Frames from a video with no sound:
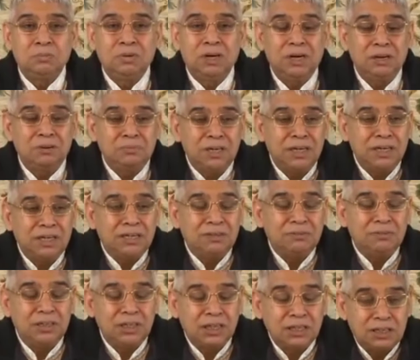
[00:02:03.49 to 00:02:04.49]
ब्रैन
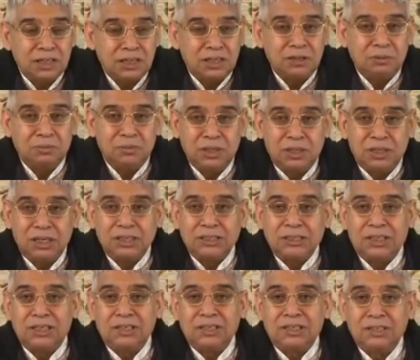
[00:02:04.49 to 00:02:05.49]
मैटी उठा था ना बैठा
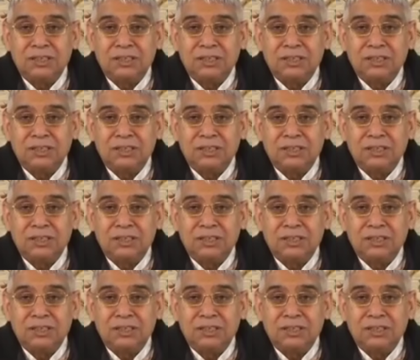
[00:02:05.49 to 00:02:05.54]
था